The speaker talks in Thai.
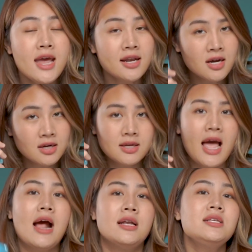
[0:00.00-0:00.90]
อีกหนึ่งอ
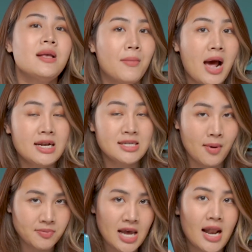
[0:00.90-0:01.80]
ย่างที่สำคัญสำ
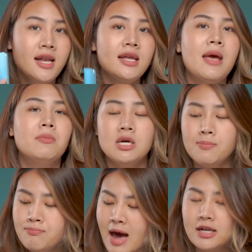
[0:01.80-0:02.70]
หรับสายเล่นเกมคือ
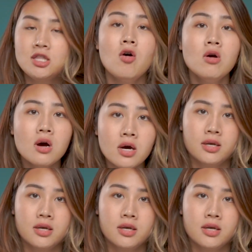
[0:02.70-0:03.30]
แบตต้องอึ